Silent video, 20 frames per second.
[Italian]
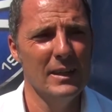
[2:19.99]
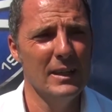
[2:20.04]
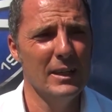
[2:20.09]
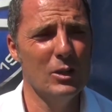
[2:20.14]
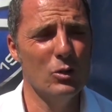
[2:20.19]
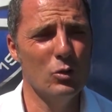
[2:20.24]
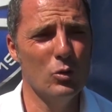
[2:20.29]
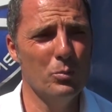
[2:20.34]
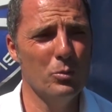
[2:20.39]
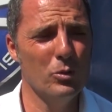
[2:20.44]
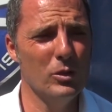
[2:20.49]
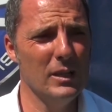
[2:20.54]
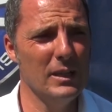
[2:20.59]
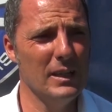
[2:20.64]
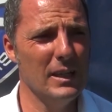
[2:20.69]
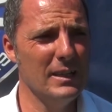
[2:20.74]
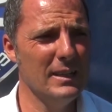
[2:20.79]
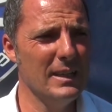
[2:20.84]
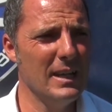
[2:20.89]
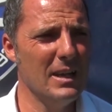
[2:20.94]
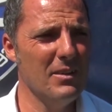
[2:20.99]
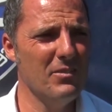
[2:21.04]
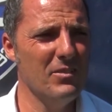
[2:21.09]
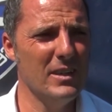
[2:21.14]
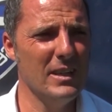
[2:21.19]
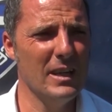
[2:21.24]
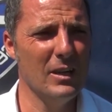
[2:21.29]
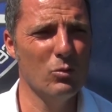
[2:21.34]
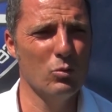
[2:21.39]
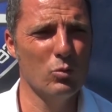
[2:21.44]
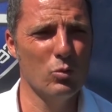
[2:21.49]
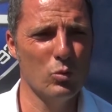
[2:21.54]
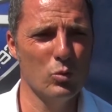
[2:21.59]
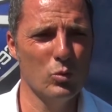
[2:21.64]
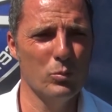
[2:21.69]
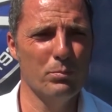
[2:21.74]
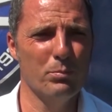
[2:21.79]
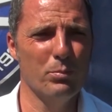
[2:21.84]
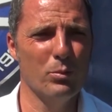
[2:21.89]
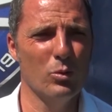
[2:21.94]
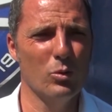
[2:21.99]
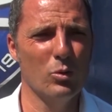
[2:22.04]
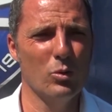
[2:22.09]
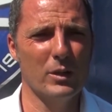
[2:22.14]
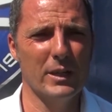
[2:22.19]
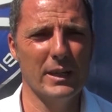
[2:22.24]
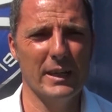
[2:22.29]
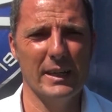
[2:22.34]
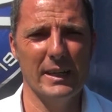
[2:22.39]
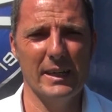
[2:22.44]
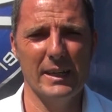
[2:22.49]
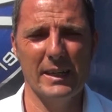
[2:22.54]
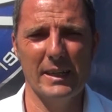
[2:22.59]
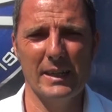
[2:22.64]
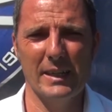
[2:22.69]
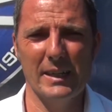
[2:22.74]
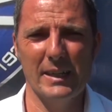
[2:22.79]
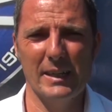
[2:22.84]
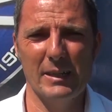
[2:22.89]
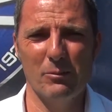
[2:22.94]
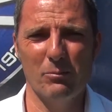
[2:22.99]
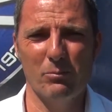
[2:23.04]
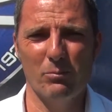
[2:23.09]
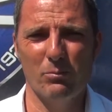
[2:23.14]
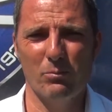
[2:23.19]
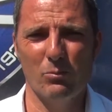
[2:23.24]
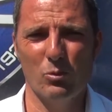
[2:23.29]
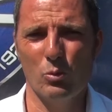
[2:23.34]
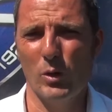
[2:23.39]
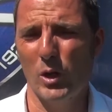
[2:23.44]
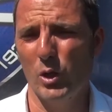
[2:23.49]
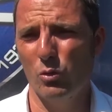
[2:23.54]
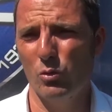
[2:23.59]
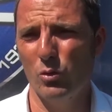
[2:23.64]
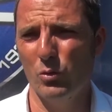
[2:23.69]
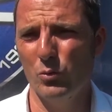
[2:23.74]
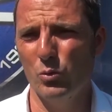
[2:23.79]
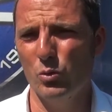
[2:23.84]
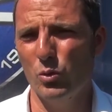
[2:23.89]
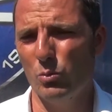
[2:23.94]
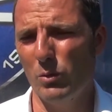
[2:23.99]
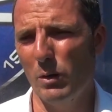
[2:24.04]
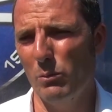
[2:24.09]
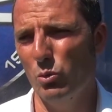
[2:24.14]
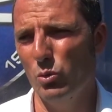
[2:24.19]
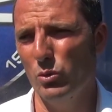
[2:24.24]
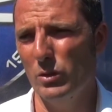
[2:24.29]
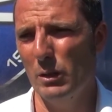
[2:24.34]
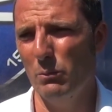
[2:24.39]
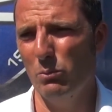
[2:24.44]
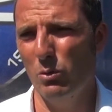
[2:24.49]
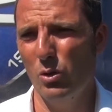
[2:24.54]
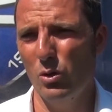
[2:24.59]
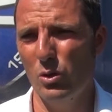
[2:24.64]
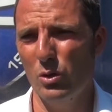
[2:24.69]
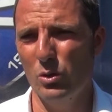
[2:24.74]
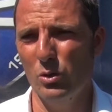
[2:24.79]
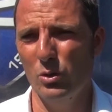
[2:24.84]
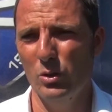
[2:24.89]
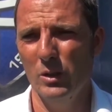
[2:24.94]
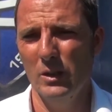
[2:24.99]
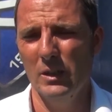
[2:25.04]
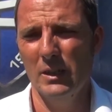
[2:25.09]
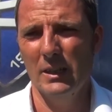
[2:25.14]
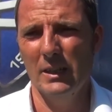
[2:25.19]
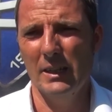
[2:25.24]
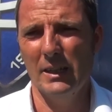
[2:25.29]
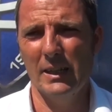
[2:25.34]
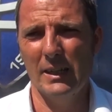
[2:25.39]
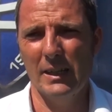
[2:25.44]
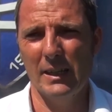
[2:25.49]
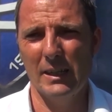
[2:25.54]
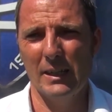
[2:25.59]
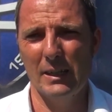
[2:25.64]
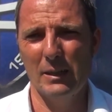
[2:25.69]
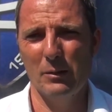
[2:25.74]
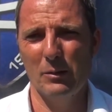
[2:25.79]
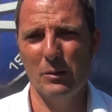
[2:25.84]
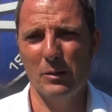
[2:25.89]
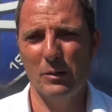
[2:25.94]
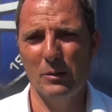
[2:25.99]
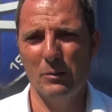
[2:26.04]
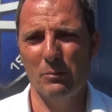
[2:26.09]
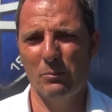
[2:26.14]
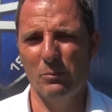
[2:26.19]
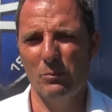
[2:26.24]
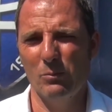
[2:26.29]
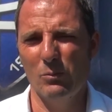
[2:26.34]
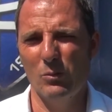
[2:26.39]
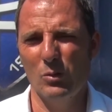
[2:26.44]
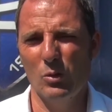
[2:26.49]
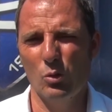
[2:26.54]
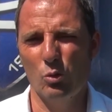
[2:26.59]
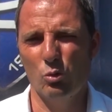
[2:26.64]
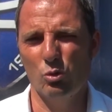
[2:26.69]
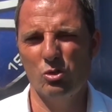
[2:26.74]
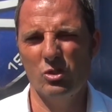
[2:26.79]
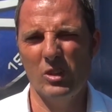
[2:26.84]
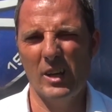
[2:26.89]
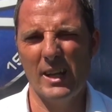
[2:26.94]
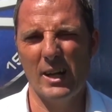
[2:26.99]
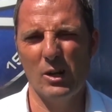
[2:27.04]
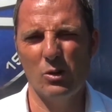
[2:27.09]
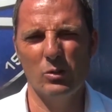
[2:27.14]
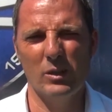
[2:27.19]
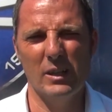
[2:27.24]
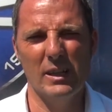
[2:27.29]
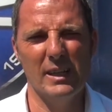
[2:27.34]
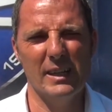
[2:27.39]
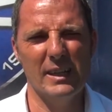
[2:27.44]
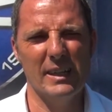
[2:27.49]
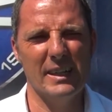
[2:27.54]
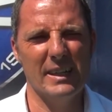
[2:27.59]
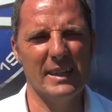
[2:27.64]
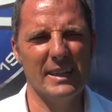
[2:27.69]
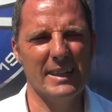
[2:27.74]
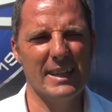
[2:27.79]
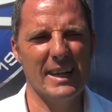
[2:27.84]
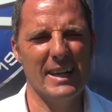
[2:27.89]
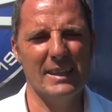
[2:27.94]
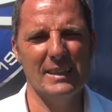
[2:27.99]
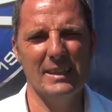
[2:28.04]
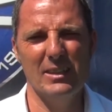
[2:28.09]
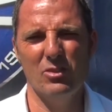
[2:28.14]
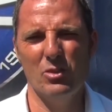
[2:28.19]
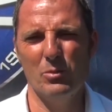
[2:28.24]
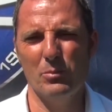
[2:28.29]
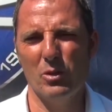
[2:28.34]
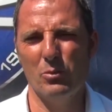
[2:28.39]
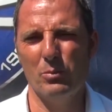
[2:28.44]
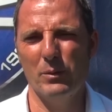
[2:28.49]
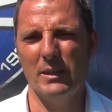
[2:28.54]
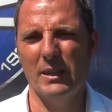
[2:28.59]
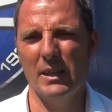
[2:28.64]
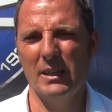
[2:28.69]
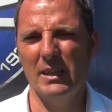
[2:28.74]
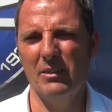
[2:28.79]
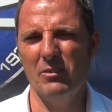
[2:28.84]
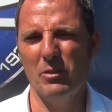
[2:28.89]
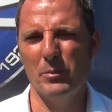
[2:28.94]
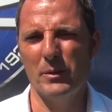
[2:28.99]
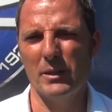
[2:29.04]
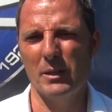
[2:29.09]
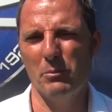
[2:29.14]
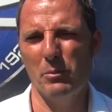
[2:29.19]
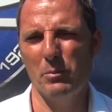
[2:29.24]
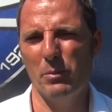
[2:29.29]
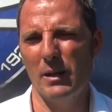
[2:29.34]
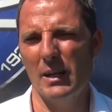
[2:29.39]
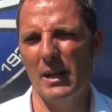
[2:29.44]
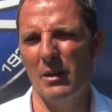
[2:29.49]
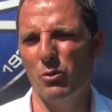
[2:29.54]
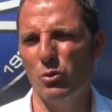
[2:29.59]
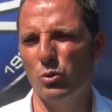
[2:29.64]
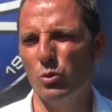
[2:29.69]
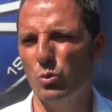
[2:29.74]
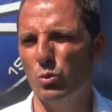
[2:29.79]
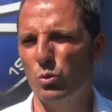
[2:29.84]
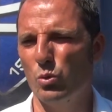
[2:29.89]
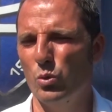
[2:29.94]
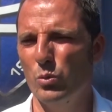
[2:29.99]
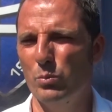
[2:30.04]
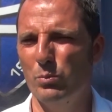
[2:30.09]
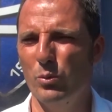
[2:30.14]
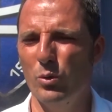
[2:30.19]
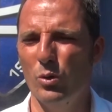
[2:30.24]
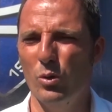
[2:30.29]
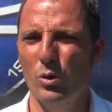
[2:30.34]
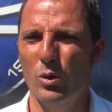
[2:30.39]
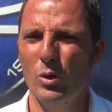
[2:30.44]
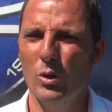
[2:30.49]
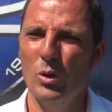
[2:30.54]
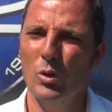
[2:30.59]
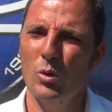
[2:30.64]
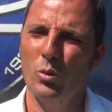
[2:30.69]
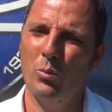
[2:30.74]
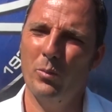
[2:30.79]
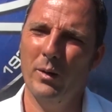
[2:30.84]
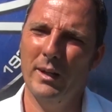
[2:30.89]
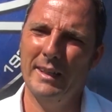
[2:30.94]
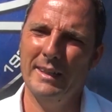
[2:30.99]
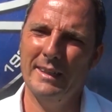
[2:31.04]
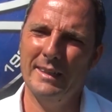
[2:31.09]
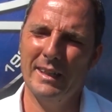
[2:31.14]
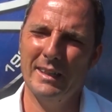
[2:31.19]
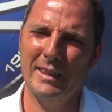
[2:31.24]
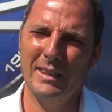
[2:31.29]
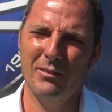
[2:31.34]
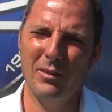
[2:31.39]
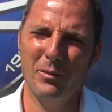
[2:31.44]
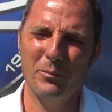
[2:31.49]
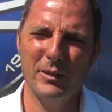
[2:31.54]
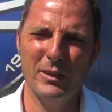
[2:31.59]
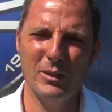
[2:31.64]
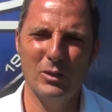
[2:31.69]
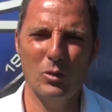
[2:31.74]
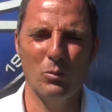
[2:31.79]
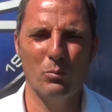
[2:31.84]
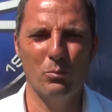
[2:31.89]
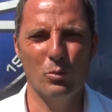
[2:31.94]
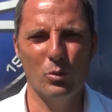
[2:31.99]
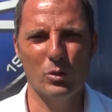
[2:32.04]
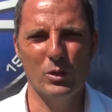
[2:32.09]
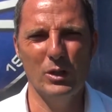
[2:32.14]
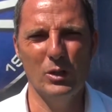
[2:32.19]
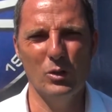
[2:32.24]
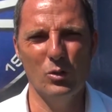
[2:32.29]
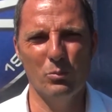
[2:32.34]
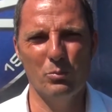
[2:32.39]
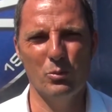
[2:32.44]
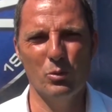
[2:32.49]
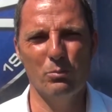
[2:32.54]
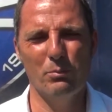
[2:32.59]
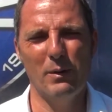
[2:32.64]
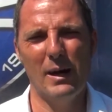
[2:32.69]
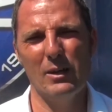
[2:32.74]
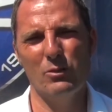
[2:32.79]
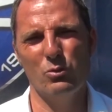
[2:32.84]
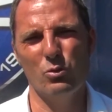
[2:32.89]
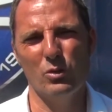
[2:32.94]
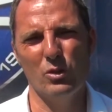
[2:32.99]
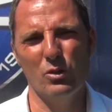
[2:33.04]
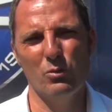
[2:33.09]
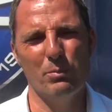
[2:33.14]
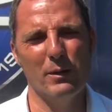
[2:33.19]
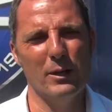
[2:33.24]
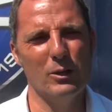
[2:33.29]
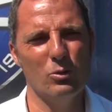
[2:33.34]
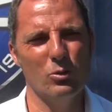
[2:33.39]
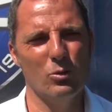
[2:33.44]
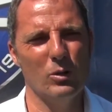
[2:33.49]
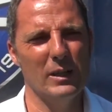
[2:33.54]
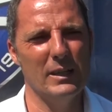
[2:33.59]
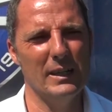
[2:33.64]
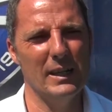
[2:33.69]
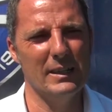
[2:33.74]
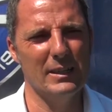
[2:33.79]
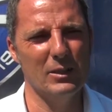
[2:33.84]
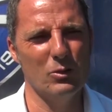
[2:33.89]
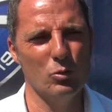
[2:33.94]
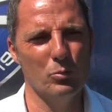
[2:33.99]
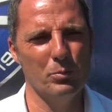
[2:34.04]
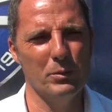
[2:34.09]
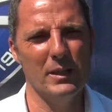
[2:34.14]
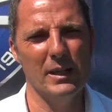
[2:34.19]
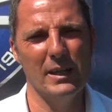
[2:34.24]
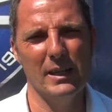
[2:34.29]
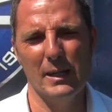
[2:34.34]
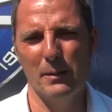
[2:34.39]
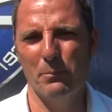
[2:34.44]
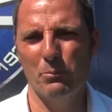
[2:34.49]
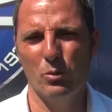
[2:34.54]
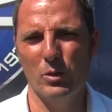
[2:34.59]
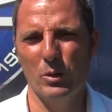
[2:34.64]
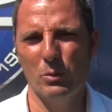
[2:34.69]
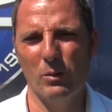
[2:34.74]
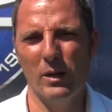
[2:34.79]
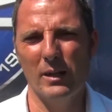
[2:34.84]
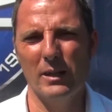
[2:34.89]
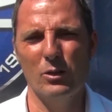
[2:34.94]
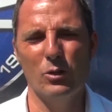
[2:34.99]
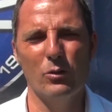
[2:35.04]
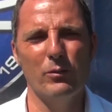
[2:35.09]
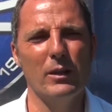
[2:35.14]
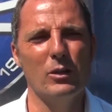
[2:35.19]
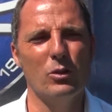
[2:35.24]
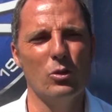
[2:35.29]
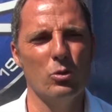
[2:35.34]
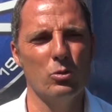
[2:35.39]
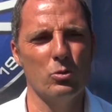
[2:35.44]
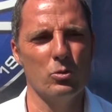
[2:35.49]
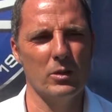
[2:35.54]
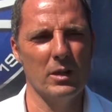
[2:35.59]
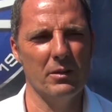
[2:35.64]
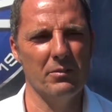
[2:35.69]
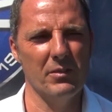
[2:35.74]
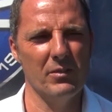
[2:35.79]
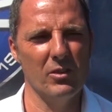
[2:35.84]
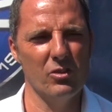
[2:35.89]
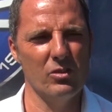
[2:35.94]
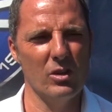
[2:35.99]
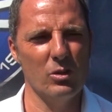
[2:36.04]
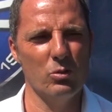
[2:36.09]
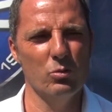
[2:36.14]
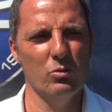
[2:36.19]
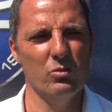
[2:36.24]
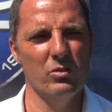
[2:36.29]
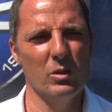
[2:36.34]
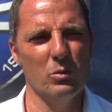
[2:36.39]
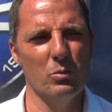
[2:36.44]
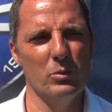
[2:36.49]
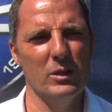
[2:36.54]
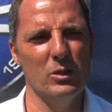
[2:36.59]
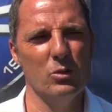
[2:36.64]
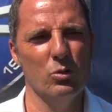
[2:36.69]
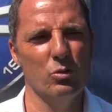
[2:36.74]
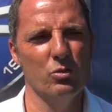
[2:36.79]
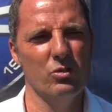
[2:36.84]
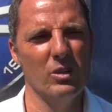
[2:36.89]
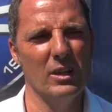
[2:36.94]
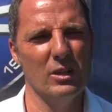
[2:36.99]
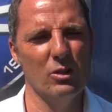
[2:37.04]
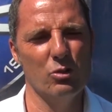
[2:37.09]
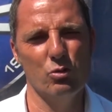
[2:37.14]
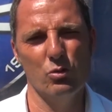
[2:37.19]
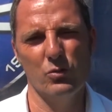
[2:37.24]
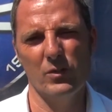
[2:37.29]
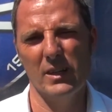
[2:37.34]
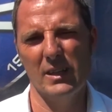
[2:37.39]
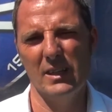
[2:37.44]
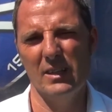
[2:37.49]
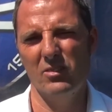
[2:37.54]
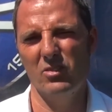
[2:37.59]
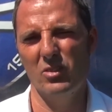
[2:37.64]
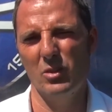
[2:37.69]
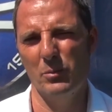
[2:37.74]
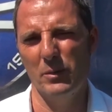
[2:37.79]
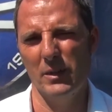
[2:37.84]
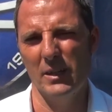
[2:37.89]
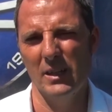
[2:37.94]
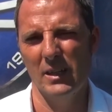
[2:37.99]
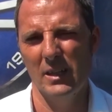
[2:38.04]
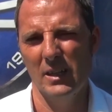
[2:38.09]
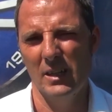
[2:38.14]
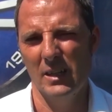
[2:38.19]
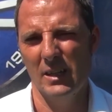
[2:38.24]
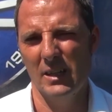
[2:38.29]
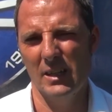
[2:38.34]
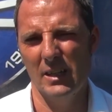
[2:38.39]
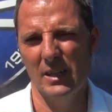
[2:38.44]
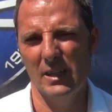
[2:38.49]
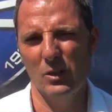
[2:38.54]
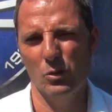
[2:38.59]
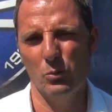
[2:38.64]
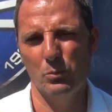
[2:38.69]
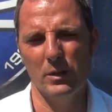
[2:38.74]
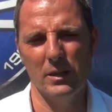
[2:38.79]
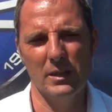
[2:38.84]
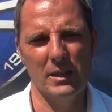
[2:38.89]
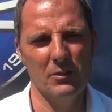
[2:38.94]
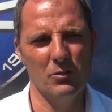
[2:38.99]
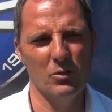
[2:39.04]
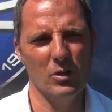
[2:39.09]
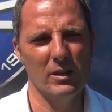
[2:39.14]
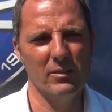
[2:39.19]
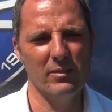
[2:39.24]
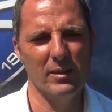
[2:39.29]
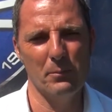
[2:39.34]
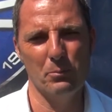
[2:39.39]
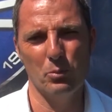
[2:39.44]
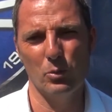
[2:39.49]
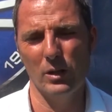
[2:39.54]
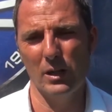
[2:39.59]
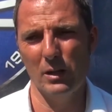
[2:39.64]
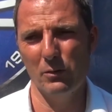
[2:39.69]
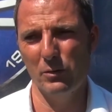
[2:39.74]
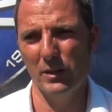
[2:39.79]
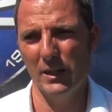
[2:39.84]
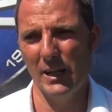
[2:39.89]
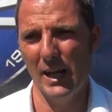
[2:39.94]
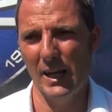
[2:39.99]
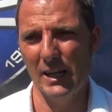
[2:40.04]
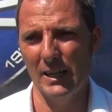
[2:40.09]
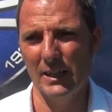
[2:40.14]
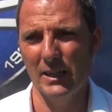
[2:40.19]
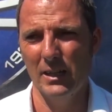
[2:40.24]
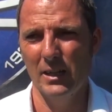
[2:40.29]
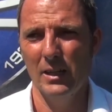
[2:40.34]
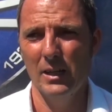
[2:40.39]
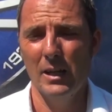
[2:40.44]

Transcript: Il gruppo degli allievi è un gruppo che mm, quando sono venuto qua a Monteboro eh, non c'erano delle grandissime aspettative perché mi parlavano di un gruppo qualitativamente un pochino più basso rispetto agli altri gruppi dell'Empoli, quali il 98 che aveva già conseguito già nei giovanissimi eh, l'obiettivo ad esempio delle finali.